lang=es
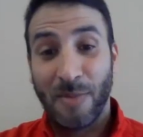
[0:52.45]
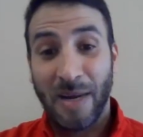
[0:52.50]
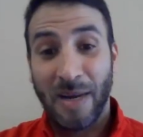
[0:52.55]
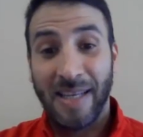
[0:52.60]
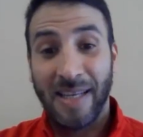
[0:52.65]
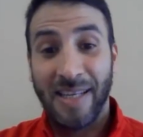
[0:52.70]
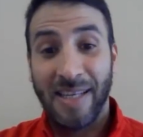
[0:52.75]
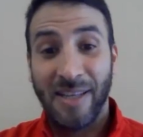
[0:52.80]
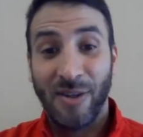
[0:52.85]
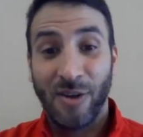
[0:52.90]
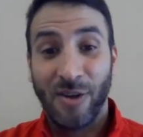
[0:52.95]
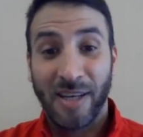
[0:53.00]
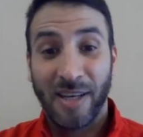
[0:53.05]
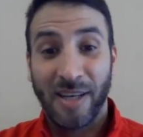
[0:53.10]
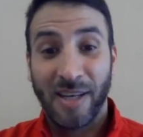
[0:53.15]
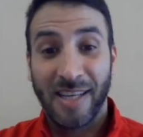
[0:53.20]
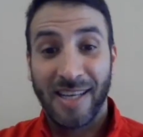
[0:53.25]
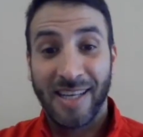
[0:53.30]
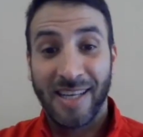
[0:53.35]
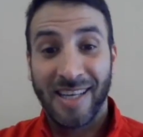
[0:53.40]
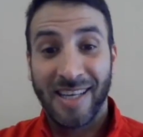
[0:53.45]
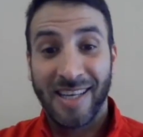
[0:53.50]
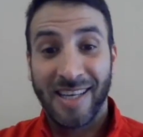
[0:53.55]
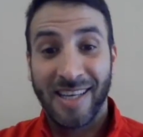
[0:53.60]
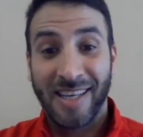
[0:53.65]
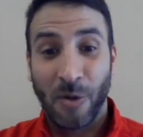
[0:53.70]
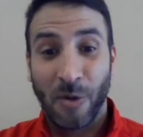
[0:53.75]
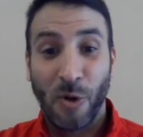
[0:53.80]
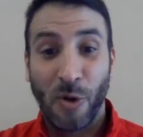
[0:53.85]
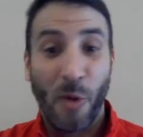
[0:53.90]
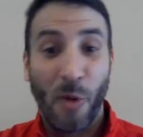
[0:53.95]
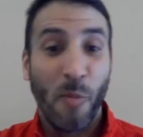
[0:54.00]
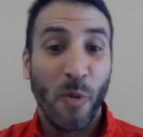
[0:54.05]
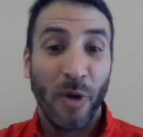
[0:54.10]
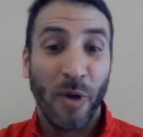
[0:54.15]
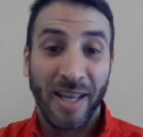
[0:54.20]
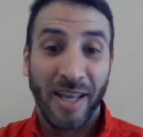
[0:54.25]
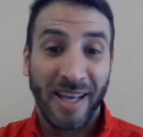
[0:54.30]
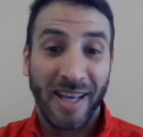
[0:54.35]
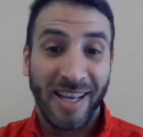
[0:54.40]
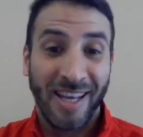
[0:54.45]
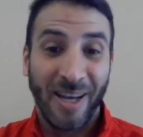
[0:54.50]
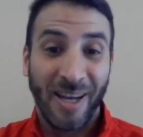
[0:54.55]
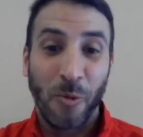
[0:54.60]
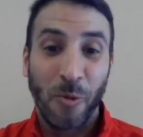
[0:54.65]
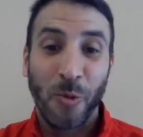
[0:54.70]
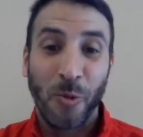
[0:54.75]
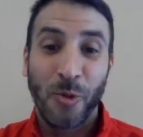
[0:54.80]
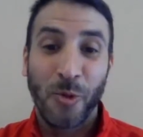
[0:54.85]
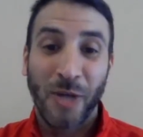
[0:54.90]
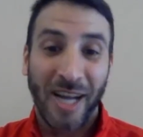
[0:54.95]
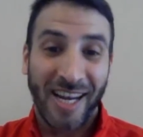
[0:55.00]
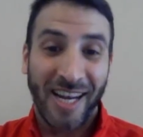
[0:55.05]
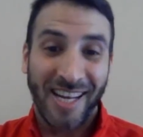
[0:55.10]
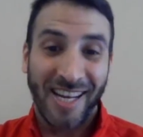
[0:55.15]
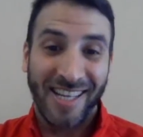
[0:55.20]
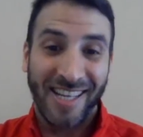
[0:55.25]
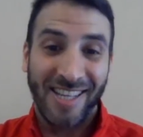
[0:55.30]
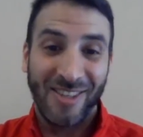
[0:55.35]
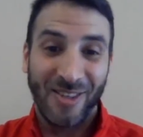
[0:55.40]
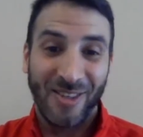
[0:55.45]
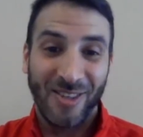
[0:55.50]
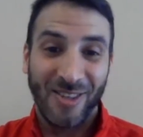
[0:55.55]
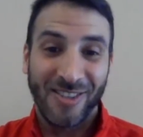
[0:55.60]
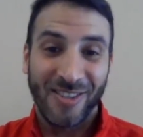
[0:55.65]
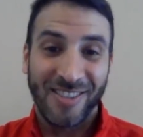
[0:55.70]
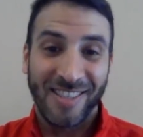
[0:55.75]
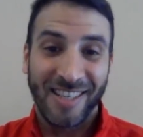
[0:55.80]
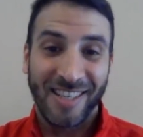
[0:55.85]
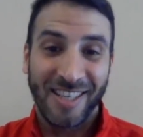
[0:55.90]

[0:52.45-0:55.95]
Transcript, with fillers: más lindo que, que, uno puede escuchar en estos,